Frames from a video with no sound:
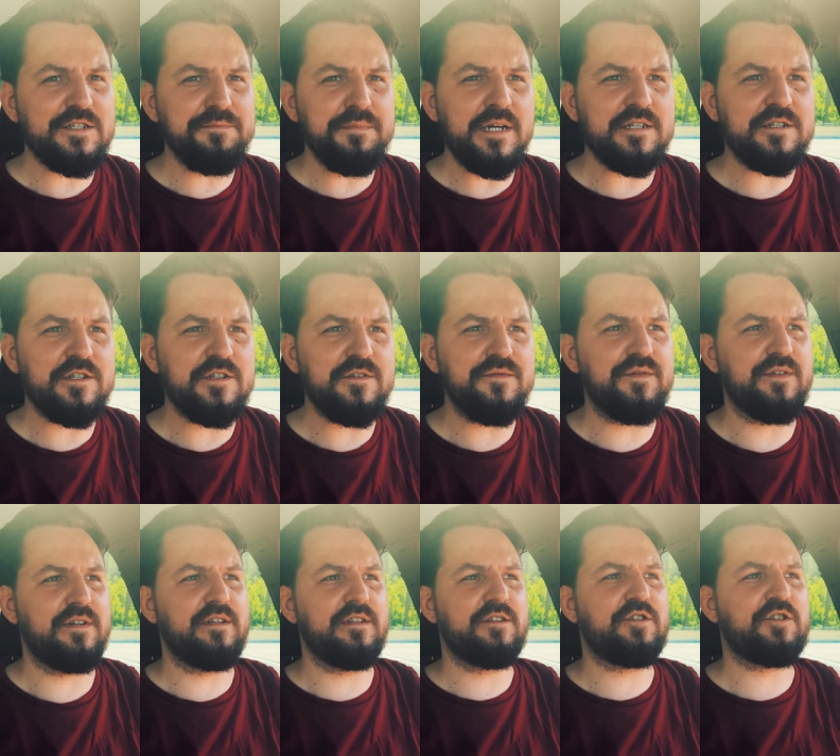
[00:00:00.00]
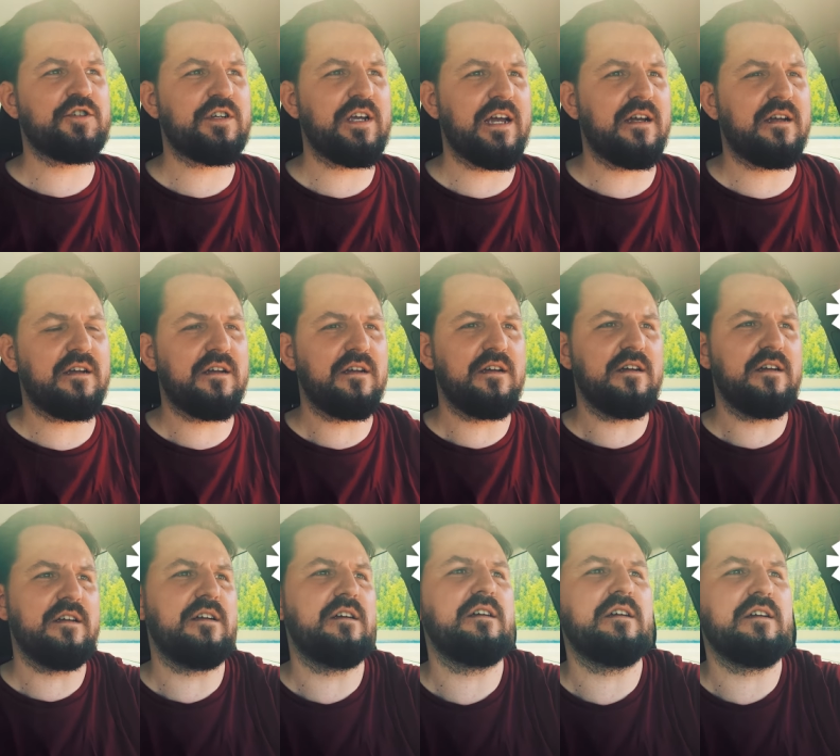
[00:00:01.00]
zmierzyć w trzech e,
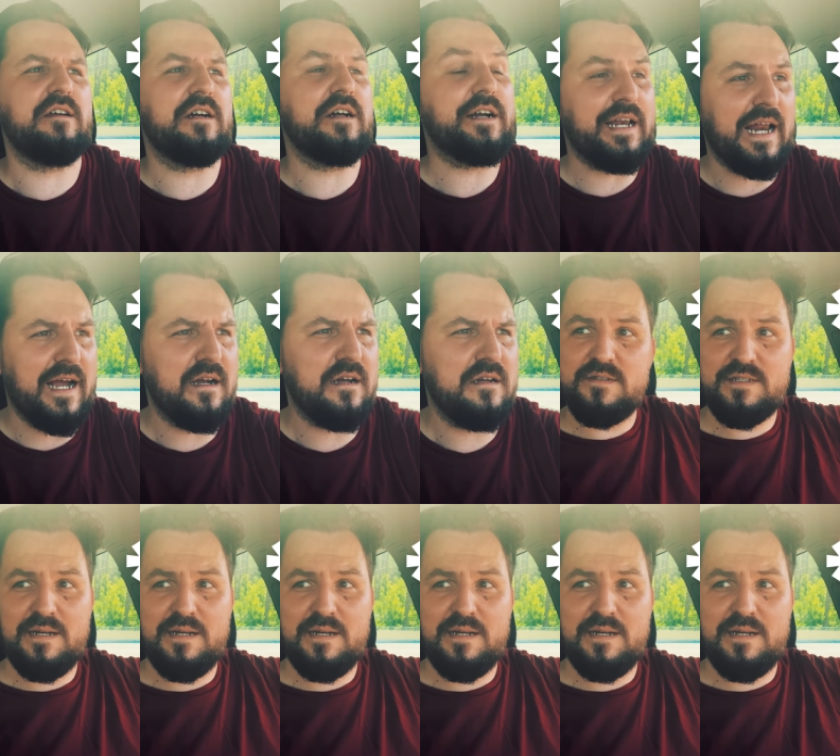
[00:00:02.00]
grach.